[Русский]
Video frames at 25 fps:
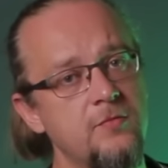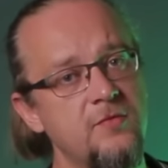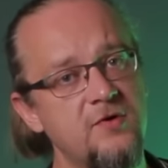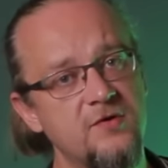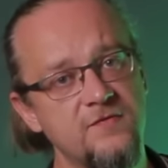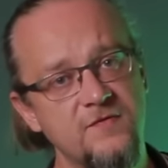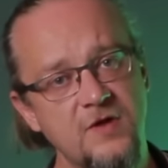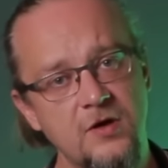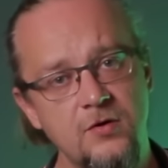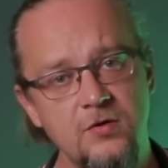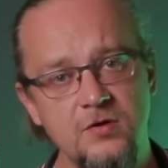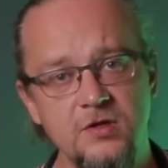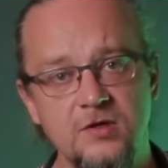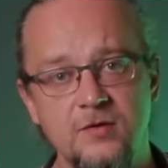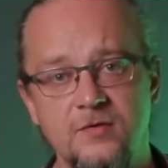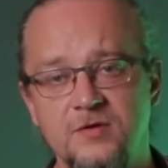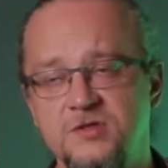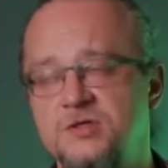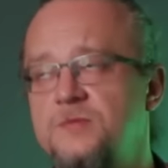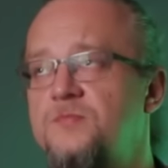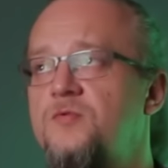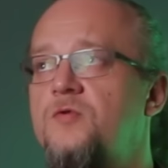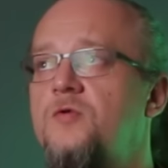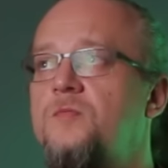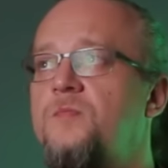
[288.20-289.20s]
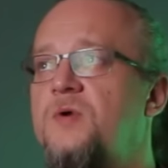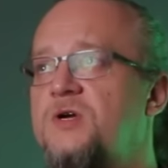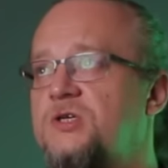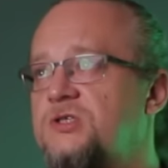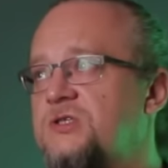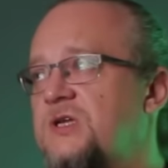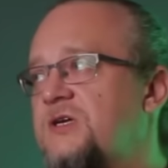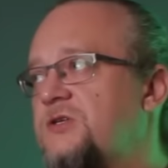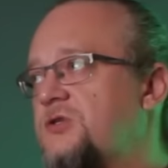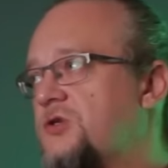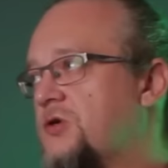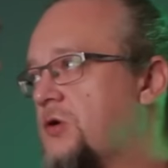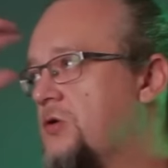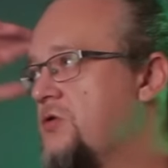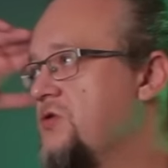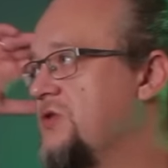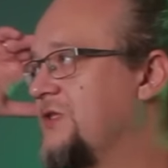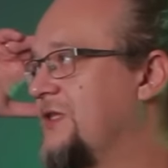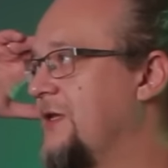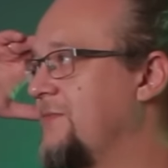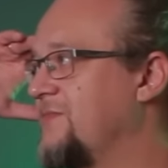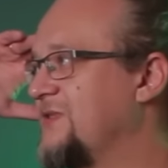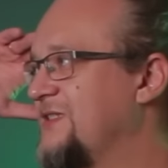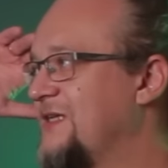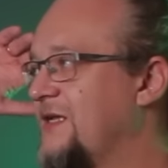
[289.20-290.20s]
номер второй, ты вообще покупаешь дачу
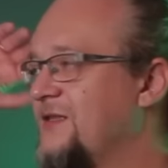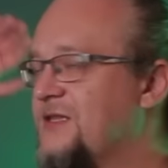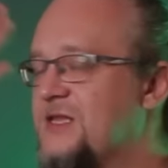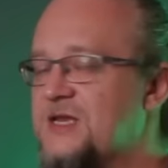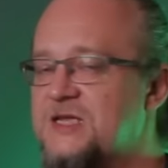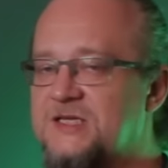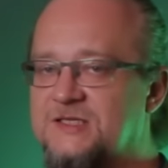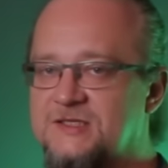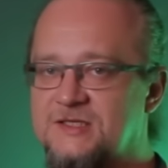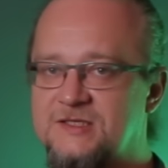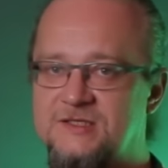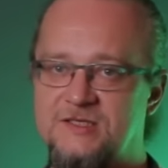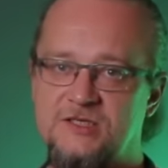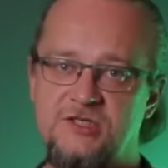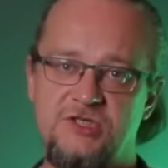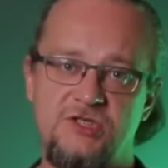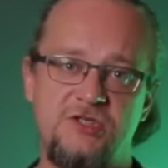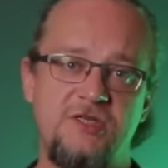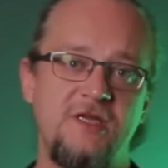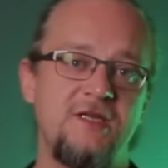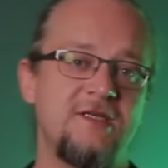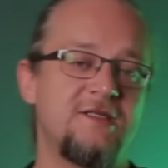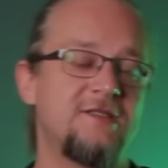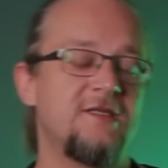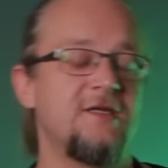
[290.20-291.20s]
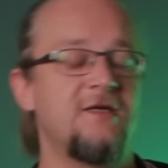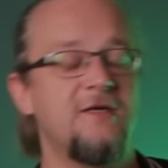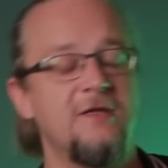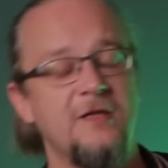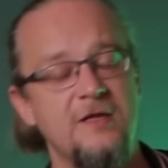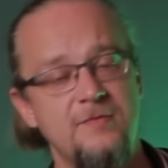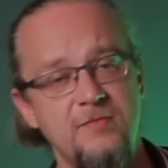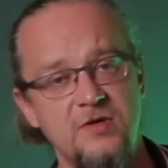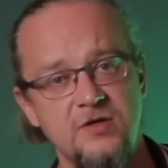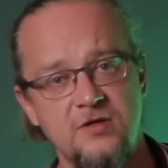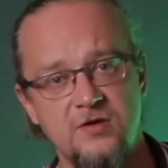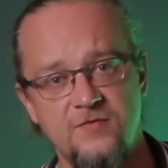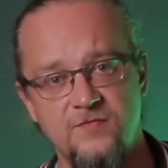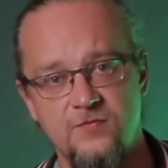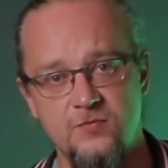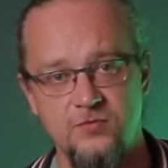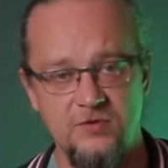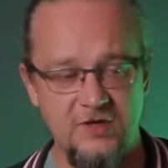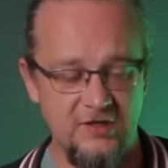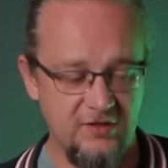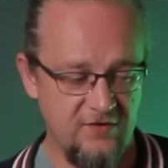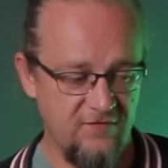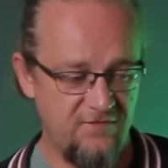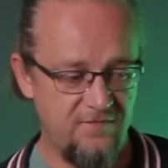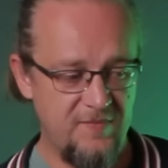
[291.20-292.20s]
какую-нибудь там за 300, за 400 километров,
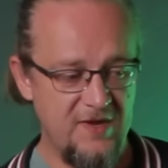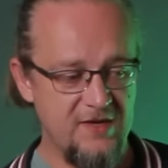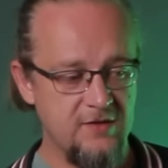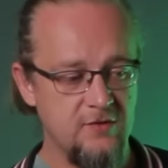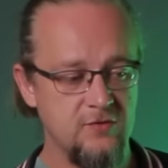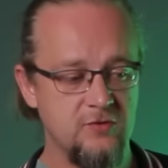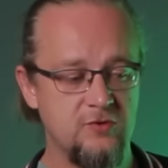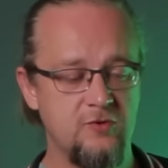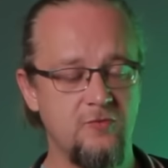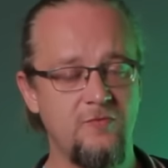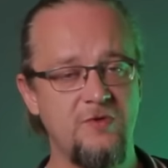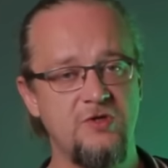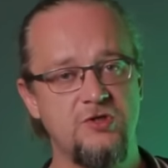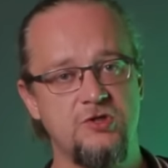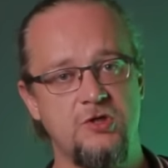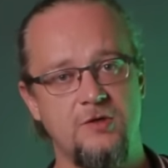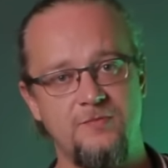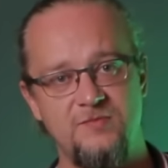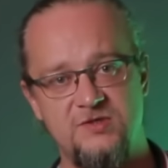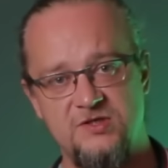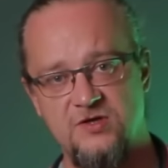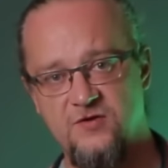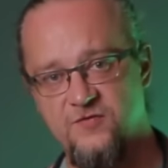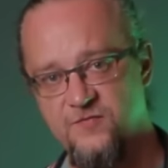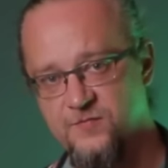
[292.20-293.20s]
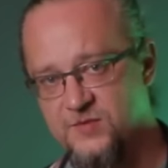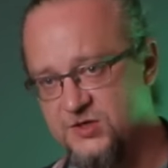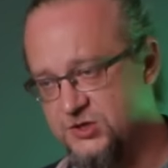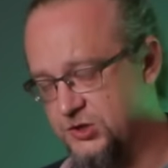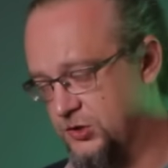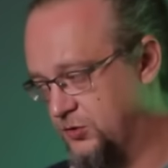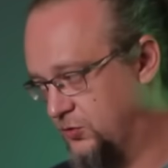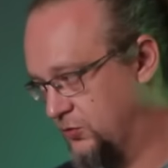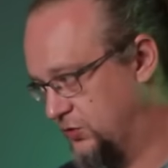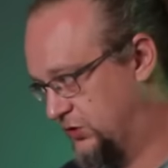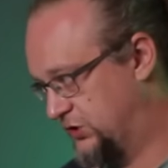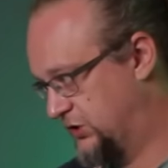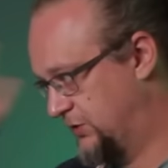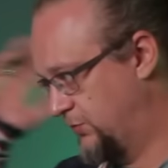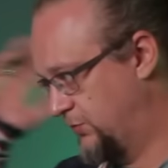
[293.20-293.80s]
куда ты в пятницу вечером сел в машину с